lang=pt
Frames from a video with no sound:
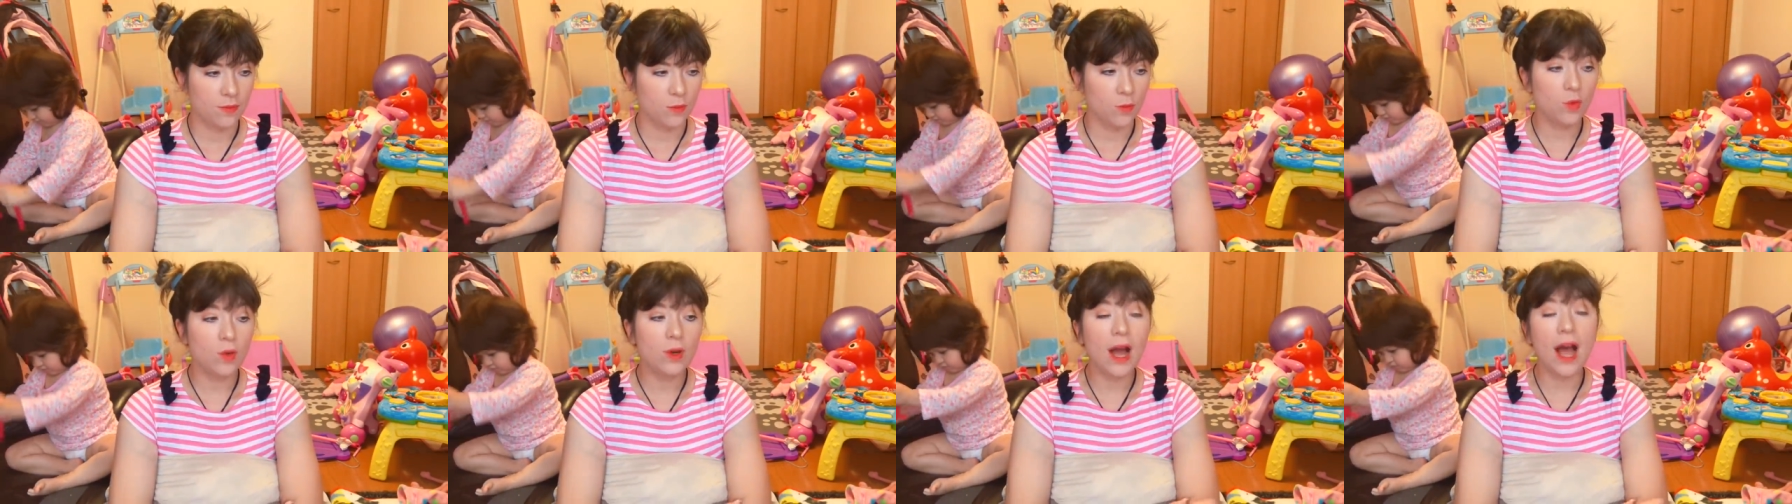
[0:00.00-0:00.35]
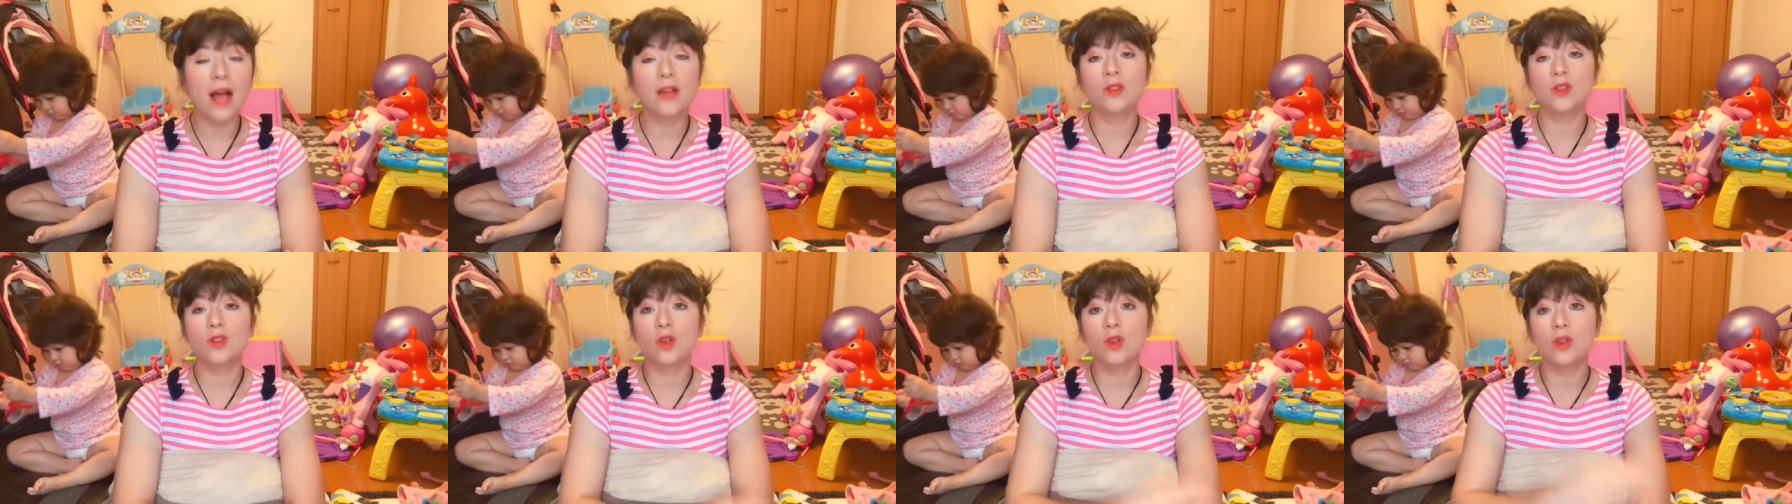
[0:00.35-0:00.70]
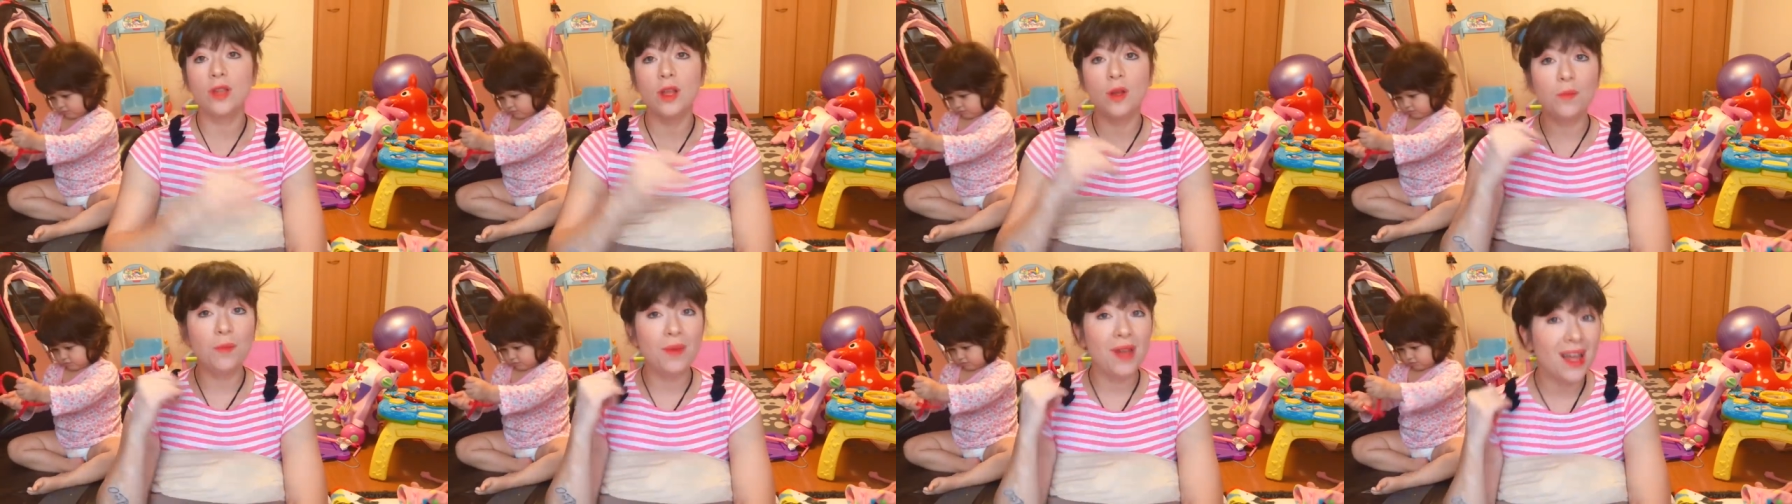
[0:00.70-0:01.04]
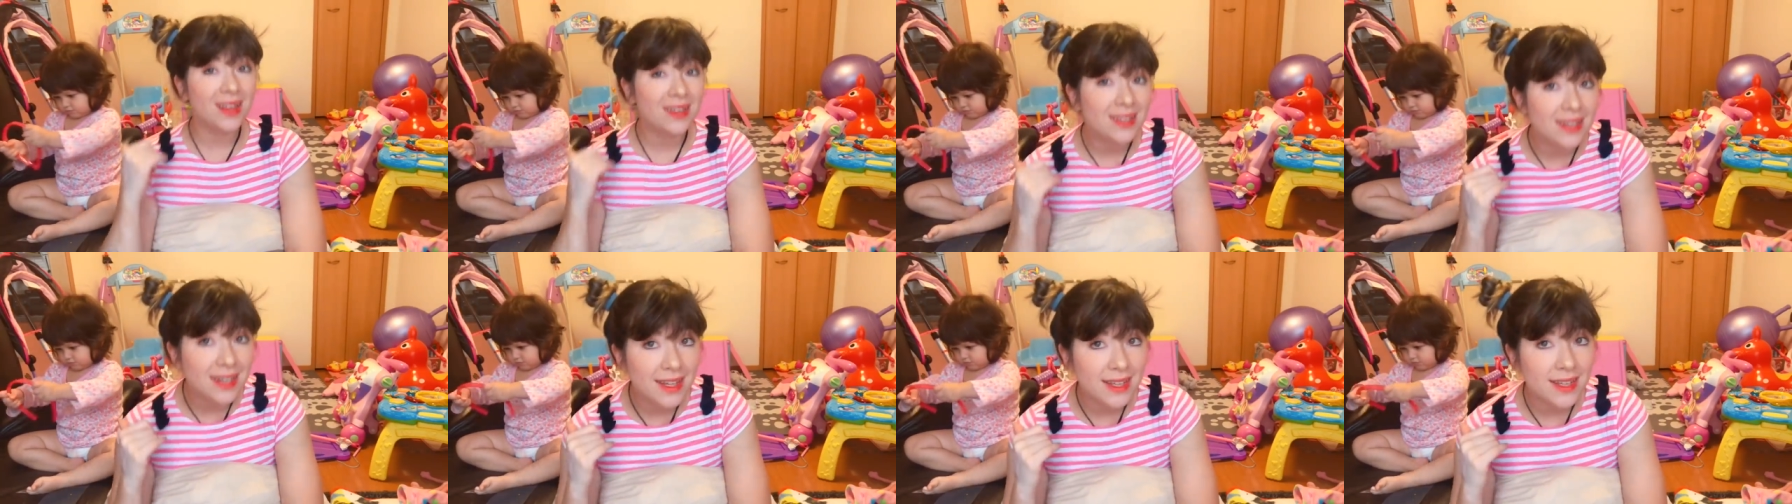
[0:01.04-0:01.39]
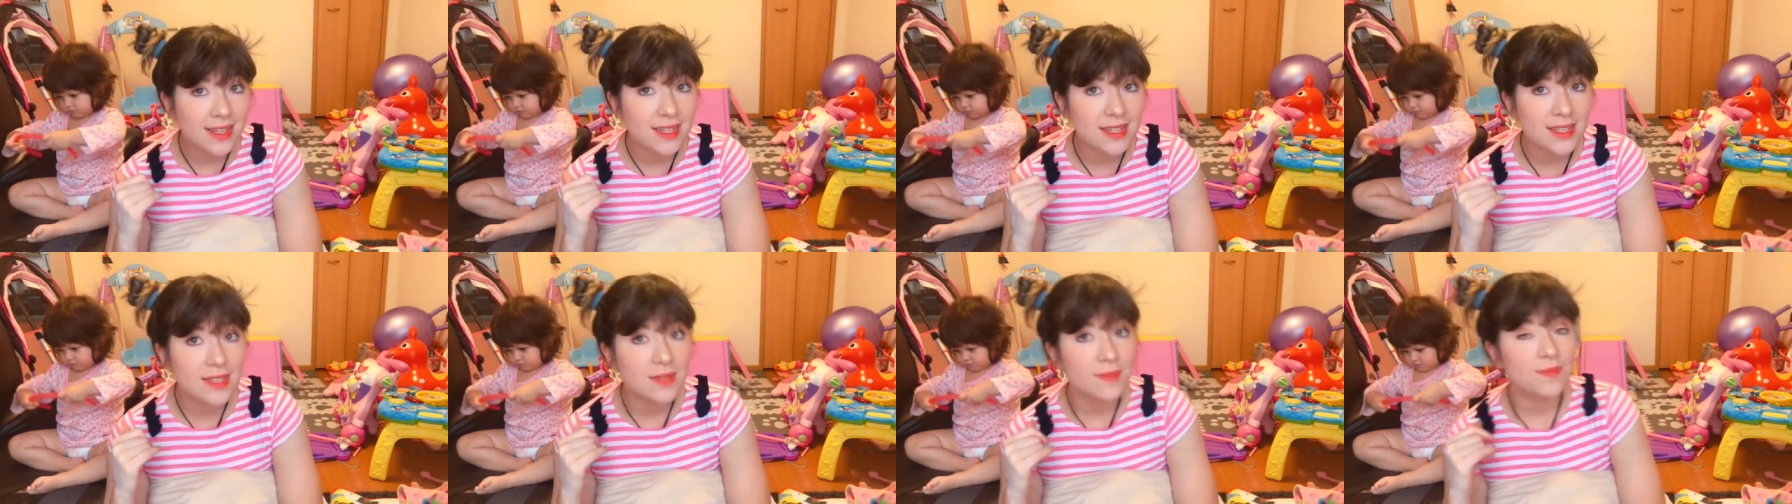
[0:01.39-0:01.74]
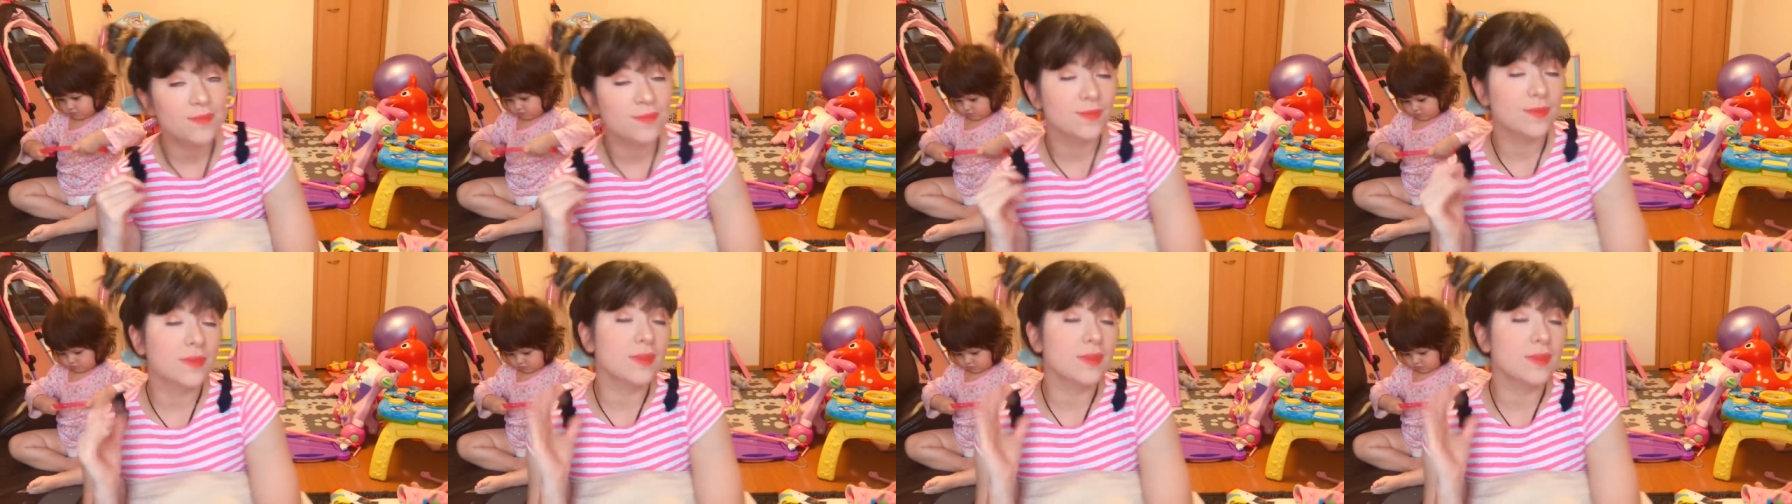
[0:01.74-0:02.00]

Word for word: No caso, só tenho Beatriz.